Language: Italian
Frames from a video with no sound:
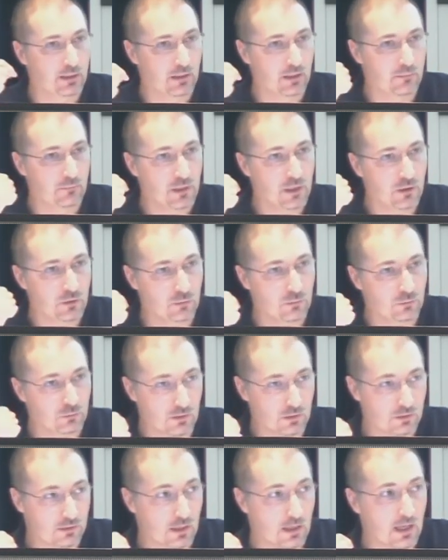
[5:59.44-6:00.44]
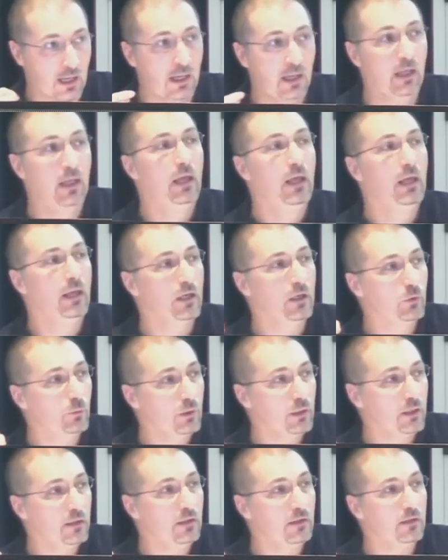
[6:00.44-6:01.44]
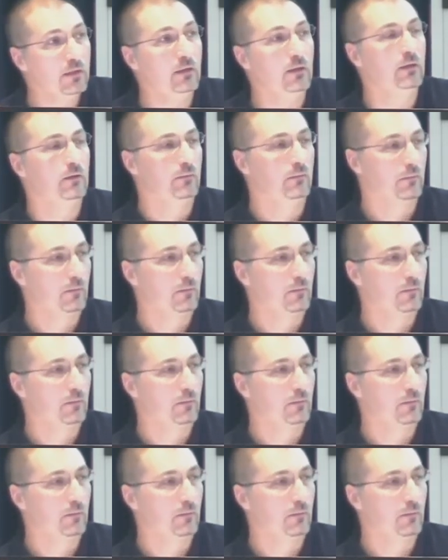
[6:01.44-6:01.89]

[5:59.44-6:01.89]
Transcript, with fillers: la mia comunità e quindi